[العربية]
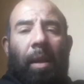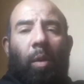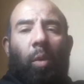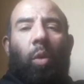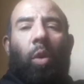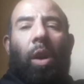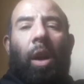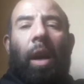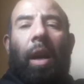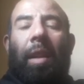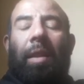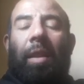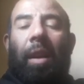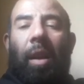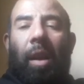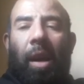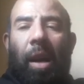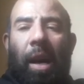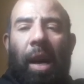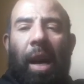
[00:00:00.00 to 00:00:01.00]
والراجل ده
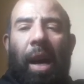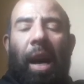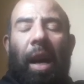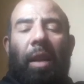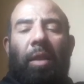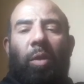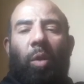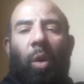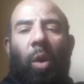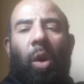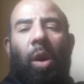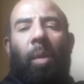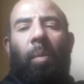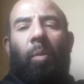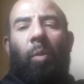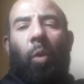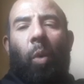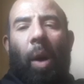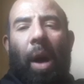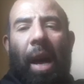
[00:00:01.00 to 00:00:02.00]
راح
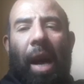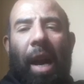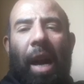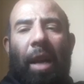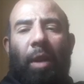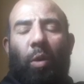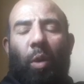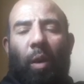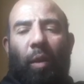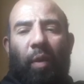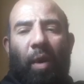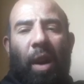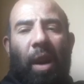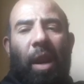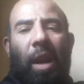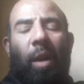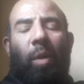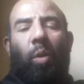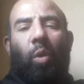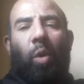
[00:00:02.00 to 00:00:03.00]
عندهم وقعد
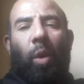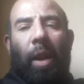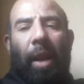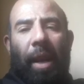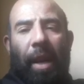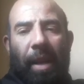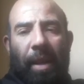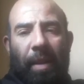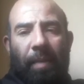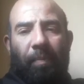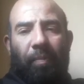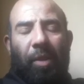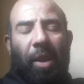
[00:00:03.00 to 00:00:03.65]
واتفرج وكل حاجه